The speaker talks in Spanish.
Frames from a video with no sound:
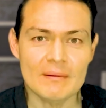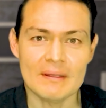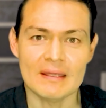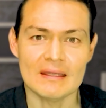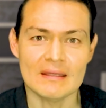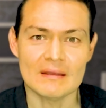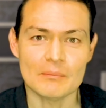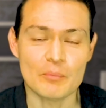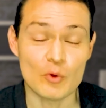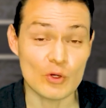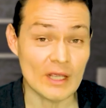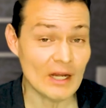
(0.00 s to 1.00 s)
Eh,
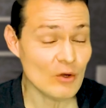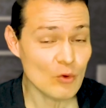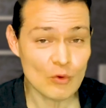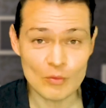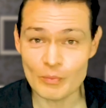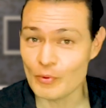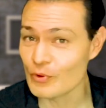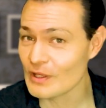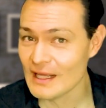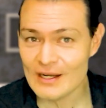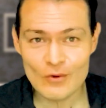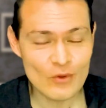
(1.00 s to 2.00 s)
¿por, qué no,
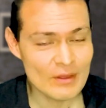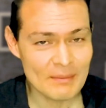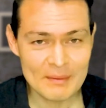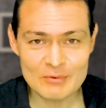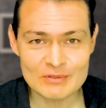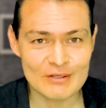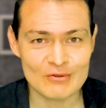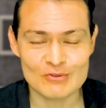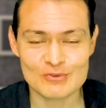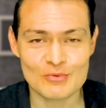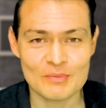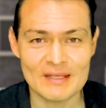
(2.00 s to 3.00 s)
no debemos de
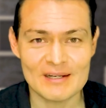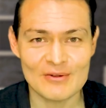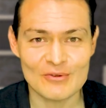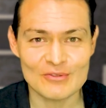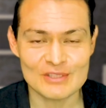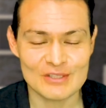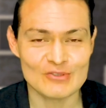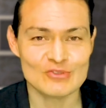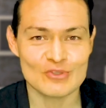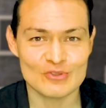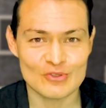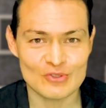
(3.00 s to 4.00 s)
consumirlo si
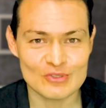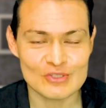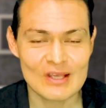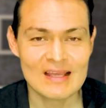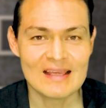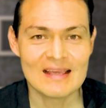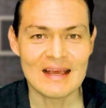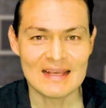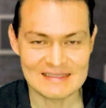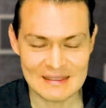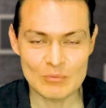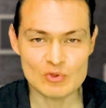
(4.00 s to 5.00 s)
nosotros
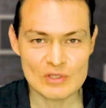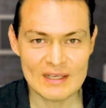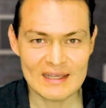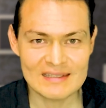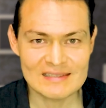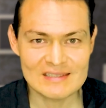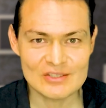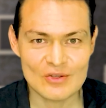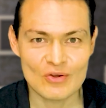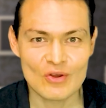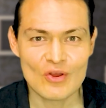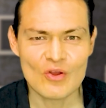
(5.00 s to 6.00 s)
hacemos
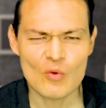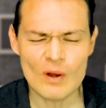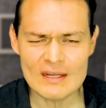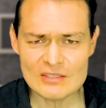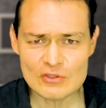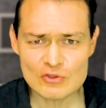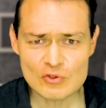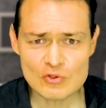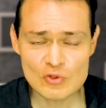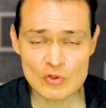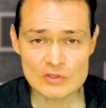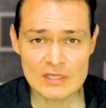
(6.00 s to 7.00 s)
ejercicio? ¿Cuáles son
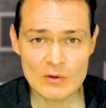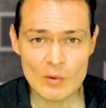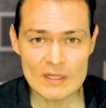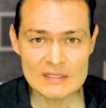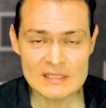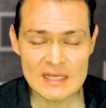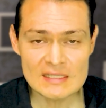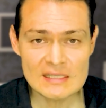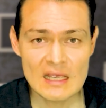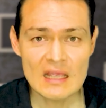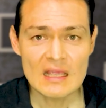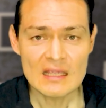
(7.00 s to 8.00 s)
sus
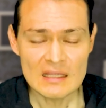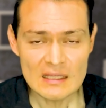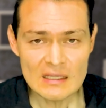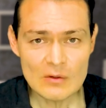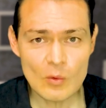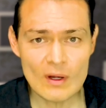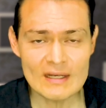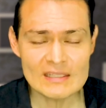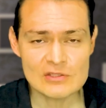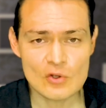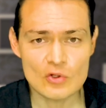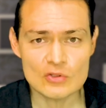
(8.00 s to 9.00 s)
consecuencias? y cuáles
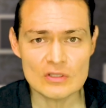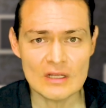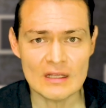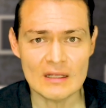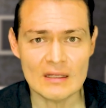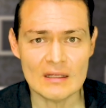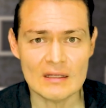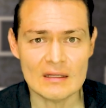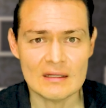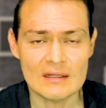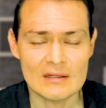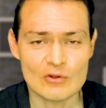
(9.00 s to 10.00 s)
son
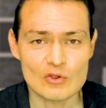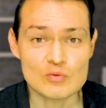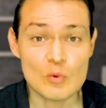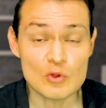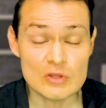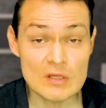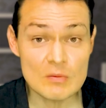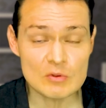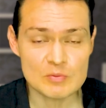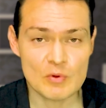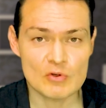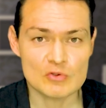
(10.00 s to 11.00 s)
eh, los
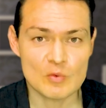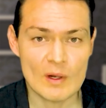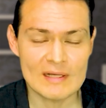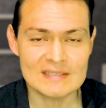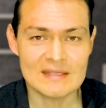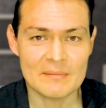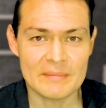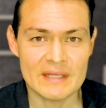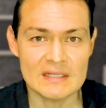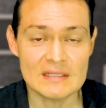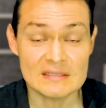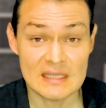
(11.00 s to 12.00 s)
motivos por los cuales
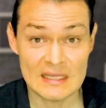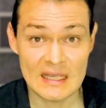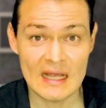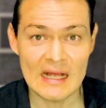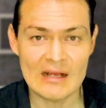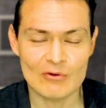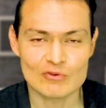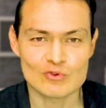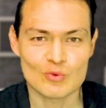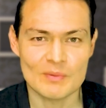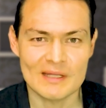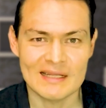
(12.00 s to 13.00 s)
también se llega a
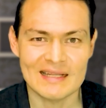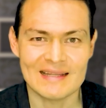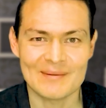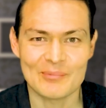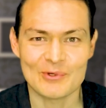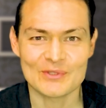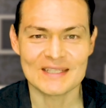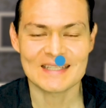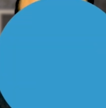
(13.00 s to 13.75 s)
consumir en el deporte.